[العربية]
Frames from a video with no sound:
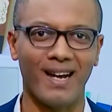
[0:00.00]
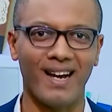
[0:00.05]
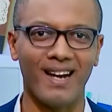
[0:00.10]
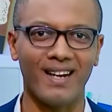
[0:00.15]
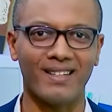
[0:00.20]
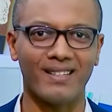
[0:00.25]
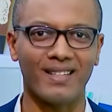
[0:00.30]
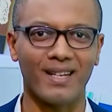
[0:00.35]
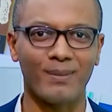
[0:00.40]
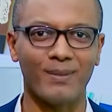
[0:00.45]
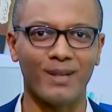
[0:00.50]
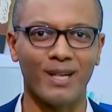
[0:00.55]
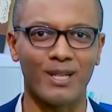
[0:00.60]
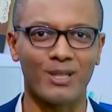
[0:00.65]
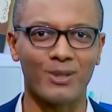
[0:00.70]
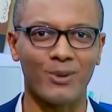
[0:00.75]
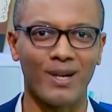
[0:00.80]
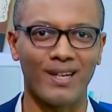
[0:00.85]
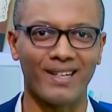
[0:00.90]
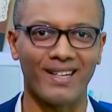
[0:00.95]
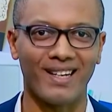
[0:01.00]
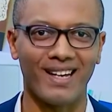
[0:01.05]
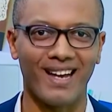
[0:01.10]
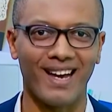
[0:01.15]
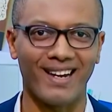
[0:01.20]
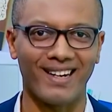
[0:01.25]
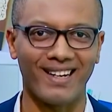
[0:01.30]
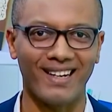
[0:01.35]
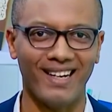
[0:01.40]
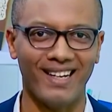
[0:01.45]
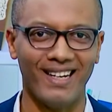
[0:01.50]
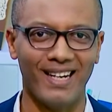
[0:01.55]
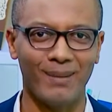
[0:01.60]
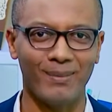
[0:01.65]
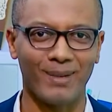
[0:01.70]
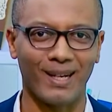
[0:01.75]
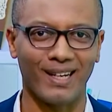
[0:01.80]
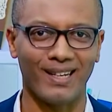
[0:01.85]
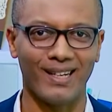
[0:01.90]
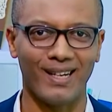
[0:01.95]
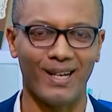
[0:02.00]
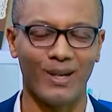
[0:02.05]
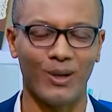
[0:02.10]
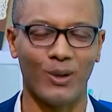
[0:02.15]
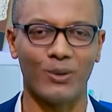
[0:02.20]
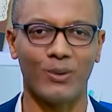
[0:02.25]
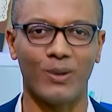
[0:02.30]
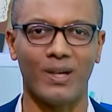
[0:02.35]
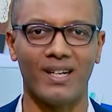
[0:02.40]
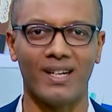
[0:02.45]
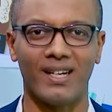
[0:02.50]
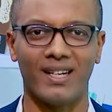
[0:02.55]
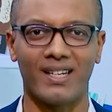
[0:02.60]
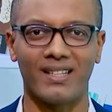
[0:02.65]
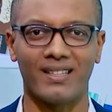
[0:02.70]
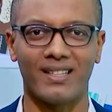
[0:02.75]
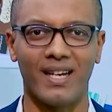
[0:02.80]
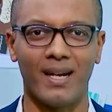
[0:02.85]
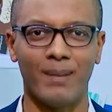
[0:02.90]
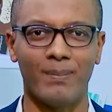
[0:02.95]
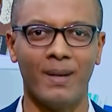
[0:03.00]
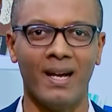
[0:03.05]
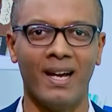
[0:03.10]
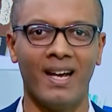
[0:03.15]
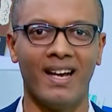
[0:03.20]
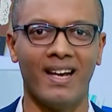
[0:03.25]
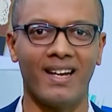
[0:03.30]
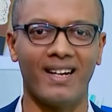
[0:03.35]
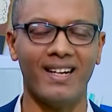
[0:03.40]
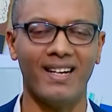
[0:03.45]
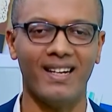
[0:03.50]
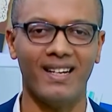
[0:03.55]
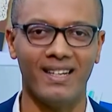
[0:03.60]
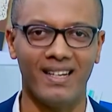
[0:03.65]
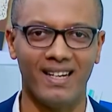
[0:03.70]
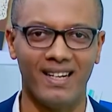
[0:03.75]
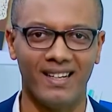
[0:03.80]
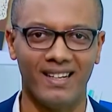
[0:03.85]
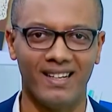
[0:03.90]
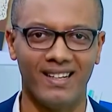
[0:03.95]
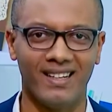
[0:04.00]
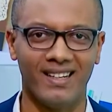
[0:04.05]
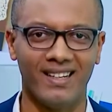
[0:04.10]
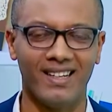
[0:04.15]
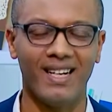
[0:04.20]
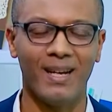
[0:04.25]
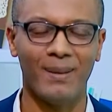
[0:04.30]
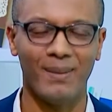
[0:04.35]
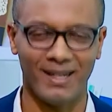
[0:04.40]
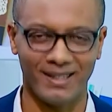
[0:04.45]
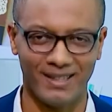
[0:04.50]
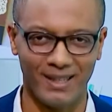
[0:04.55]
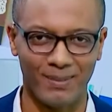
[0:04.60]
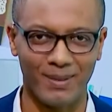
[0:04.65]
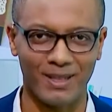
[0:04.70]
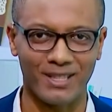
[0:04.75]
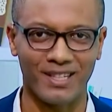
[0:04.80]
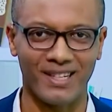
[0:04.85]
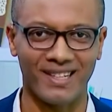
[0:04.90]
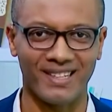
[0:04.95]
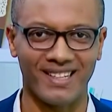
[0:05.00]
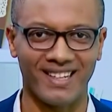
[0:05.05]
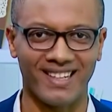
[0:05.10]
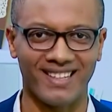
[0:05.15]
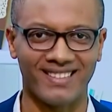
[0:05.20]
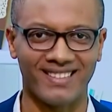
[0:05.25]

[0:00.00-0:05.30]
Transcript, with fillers: أكثر من أجواء الرحلة من خلال عنوان الكتاب رحلة إلى مهد البشرية